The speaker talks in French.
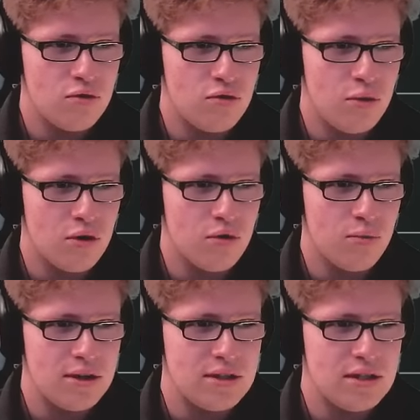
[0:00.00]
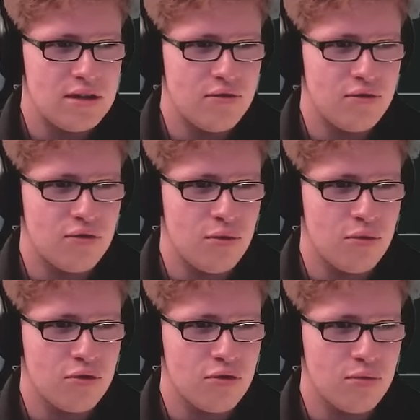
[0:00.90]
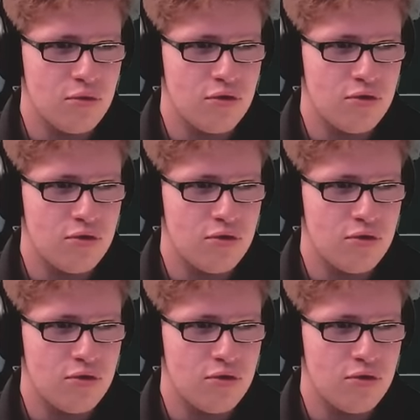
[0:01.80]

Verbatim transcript: Super combatif, 100%